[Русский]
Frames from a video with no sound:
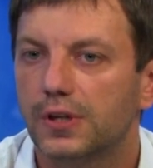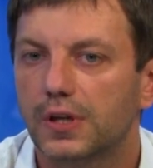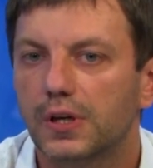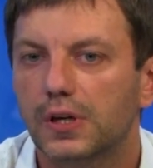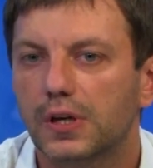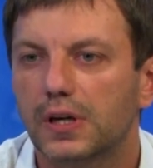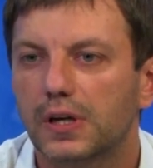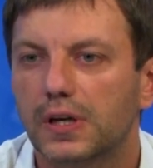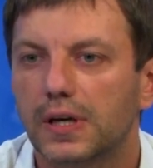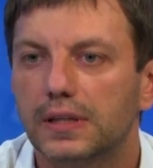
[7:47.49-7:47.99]

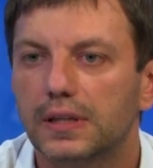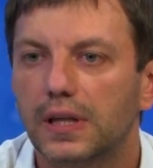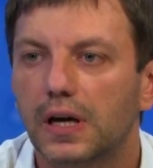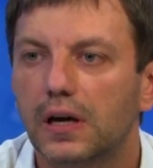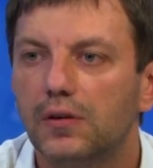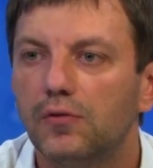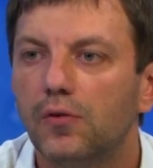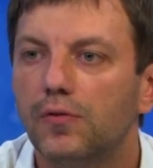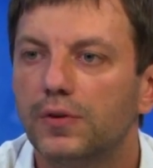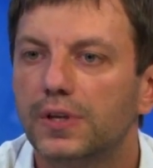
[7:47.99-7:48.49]
да, как, как
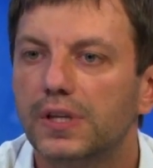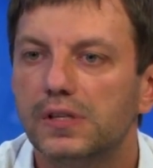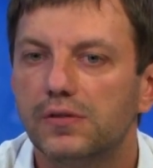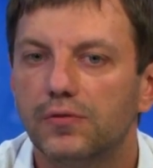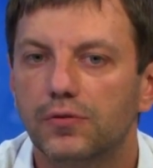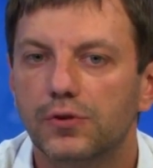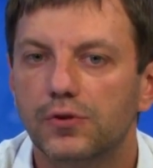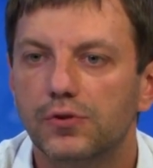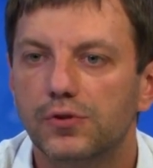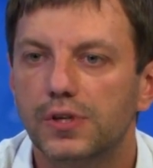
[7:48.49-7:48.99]
такового на
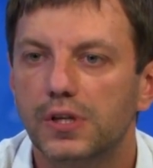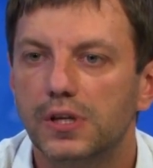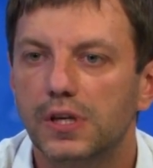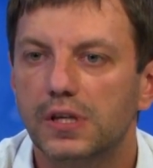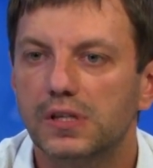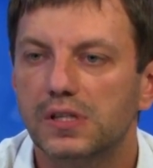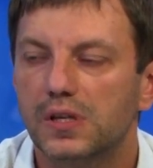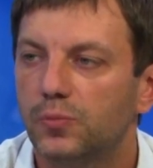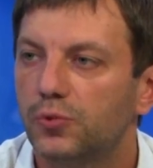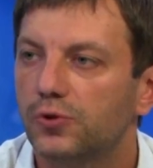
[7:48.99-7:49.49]
сегодняшний
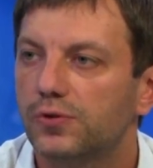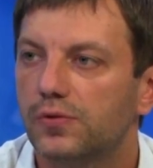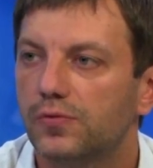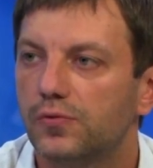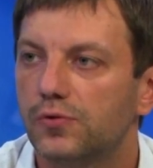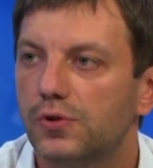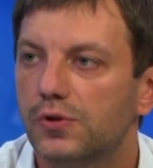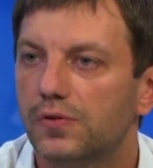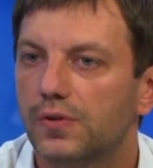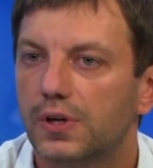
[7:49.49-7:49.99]
день
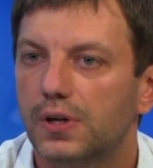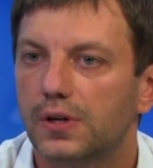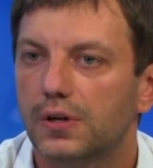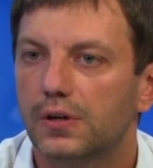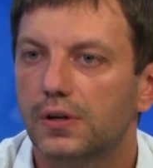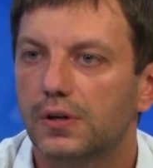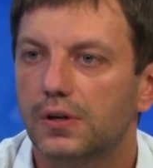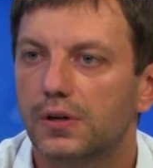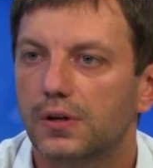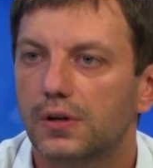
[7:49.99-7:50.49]

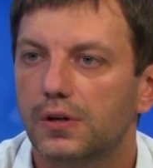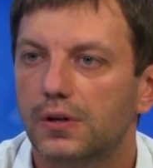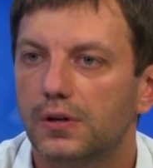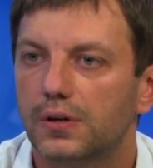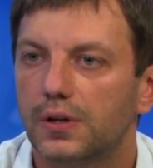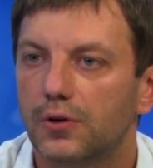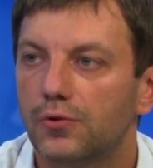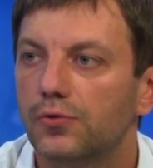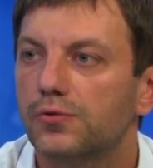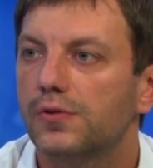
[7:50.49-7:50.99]
сопутствующего
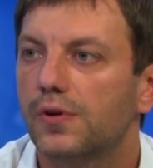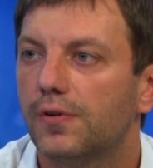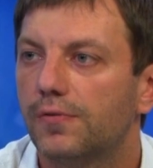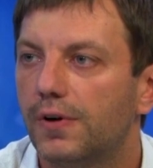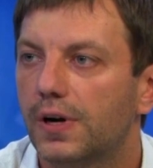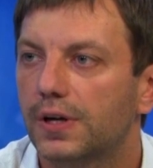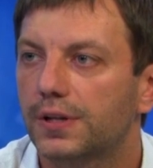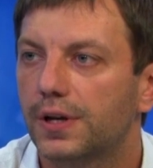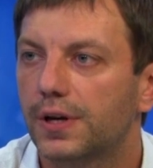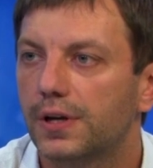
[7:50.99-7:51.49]
дорожного
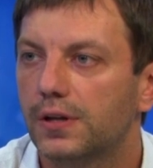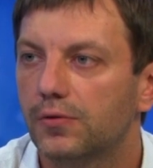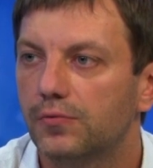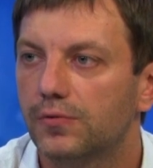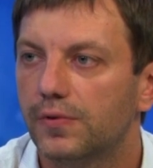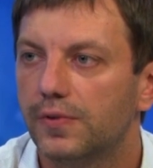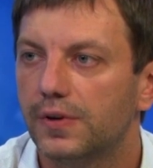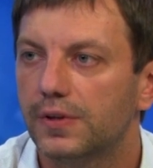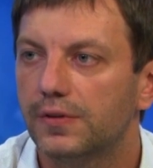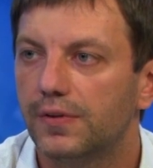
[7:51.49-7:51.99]
фактора
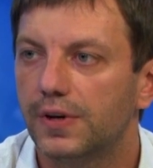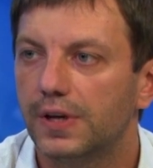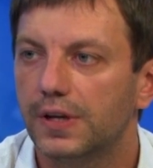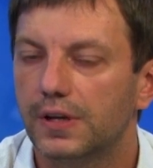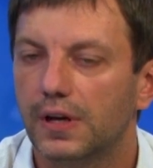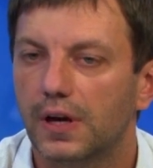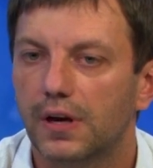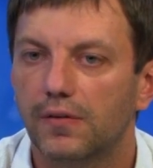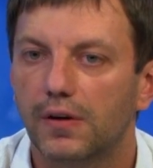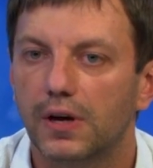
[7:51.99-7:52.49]

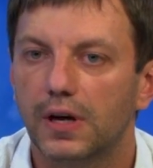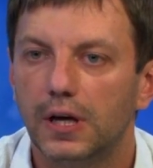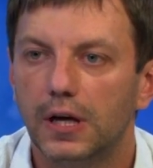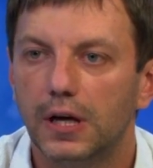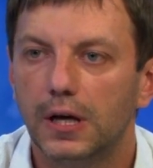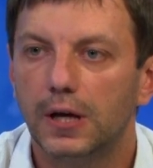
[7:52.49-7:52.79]
неудовлетворительного.